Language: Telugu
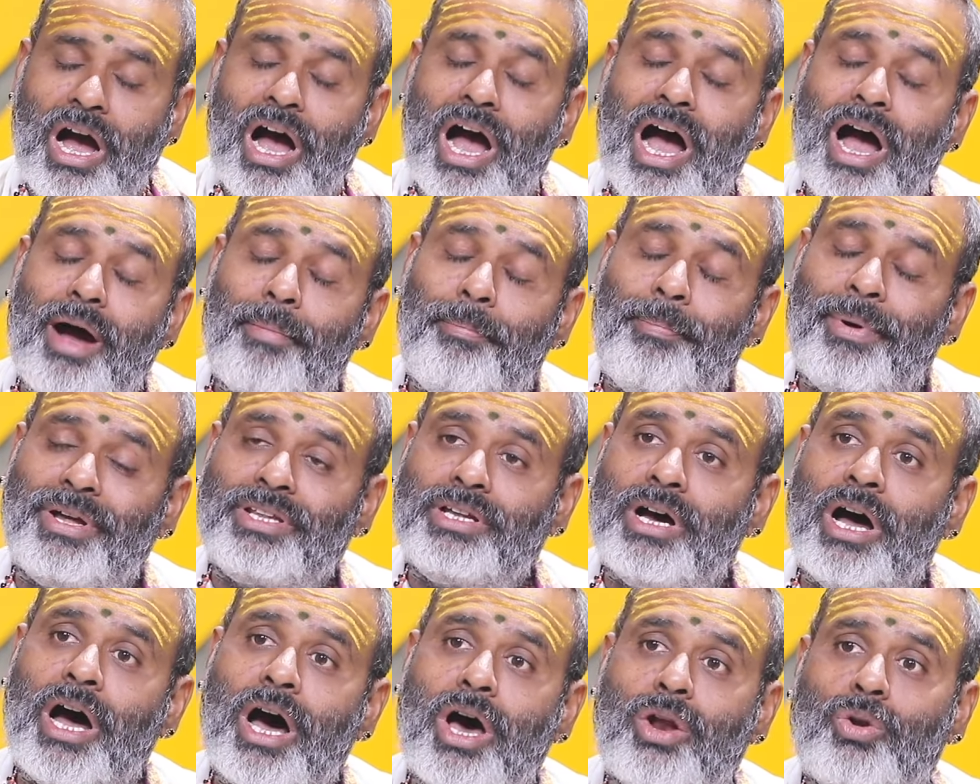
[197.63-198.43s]
ఆ
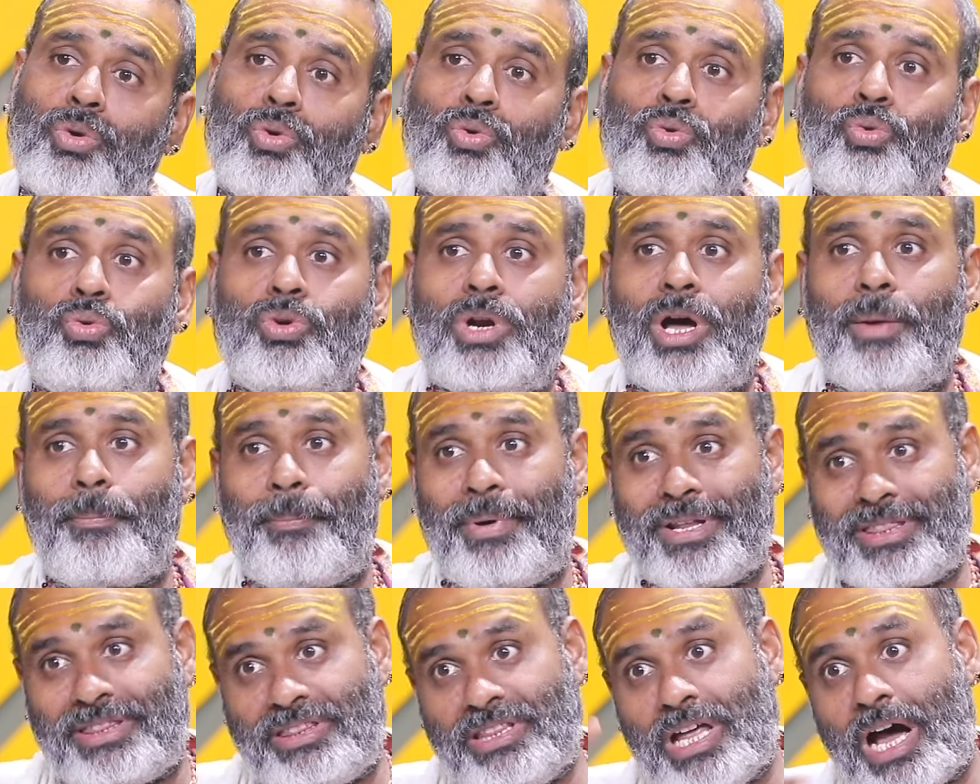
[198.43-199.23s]
పదహారు కూడా
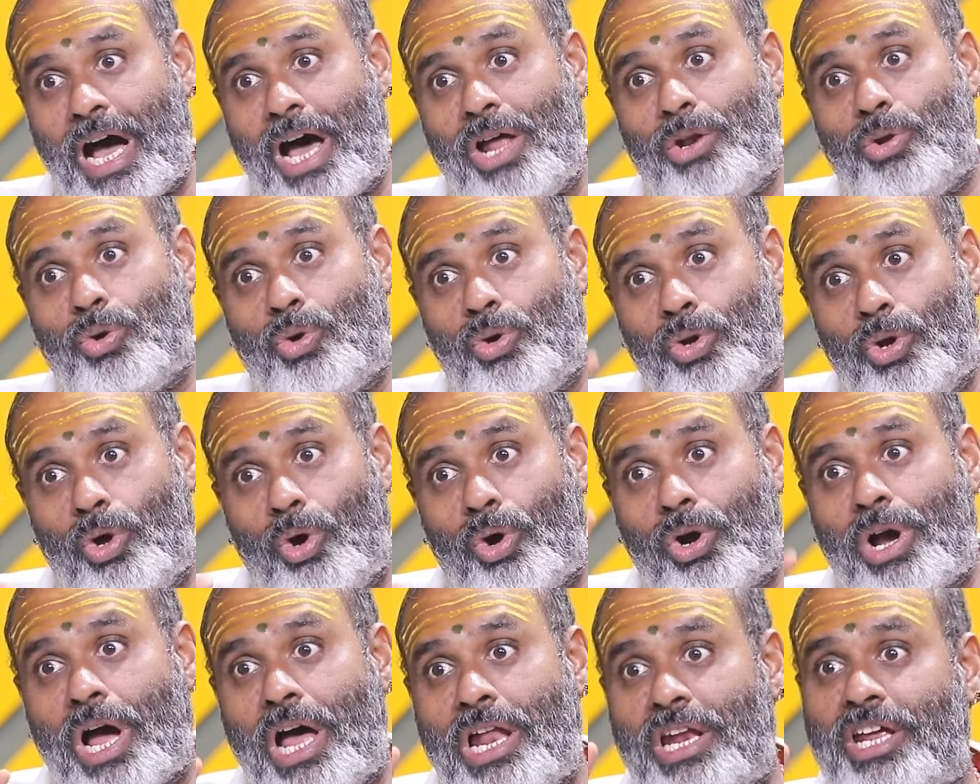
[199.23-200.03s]
పద్నాలుగు
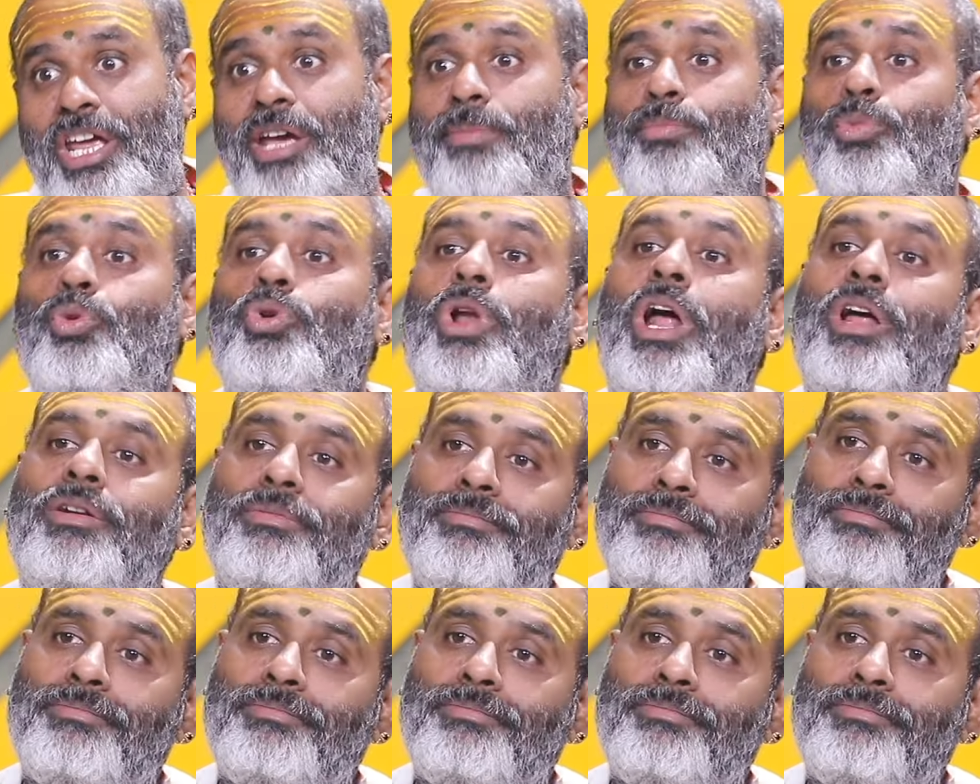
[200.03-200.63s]
లోకాలకి మూలాలు